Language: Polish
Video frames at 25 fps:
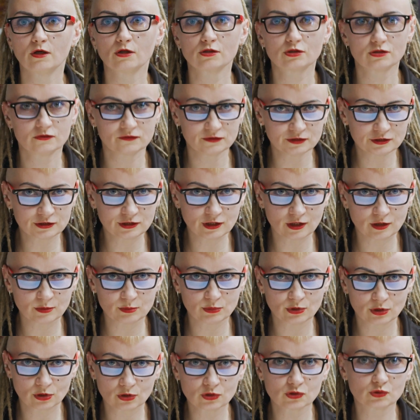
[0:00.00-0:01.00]
Oczywiście,
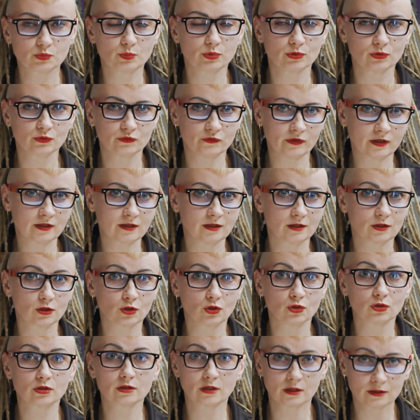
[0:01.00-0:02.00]
biorąc pod uwagę
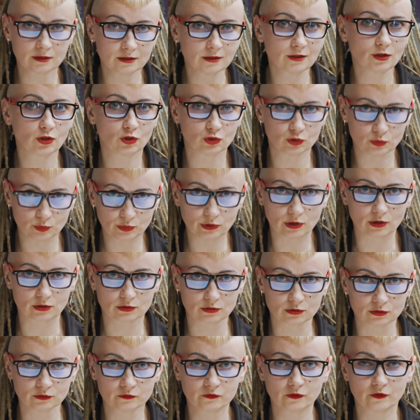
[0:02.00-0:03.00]
konkretnych
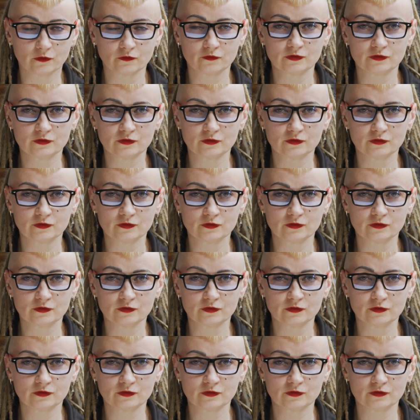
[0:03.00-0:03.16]
odbiorców,